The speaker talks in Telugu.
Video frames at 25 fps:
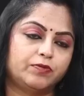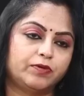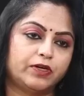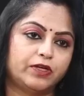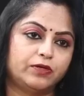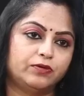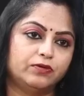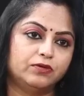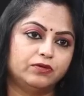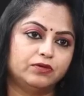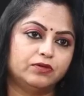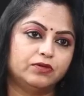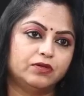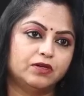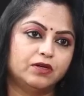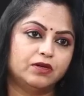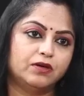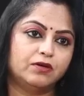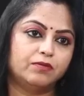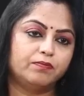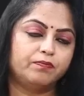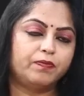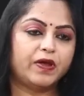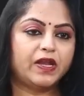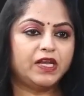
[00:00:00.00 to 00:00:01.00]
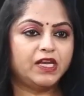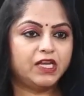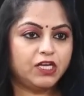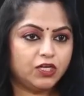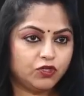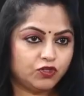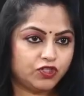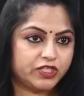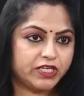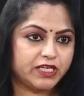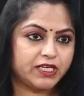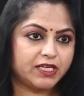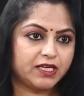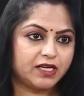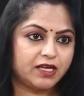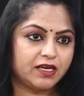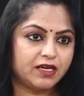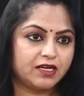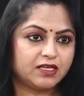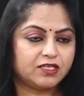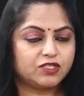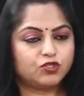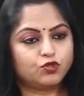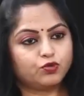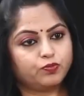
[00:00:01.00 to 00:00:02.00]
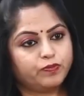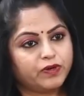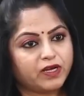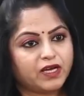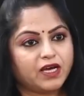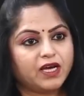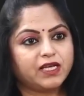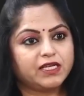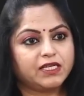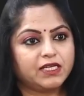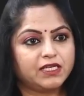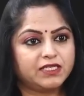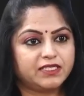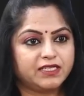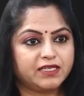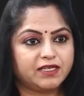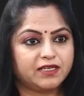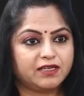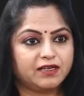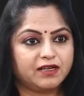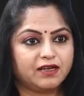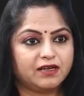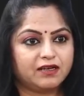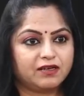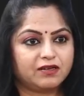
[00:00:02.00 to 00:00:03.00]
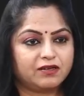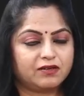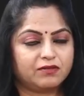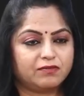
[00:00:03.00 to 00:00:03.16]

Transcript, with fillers: రమగారు పెళ్ళిళ్ళు జరిగిన శుభకార్యాలు జరిగిన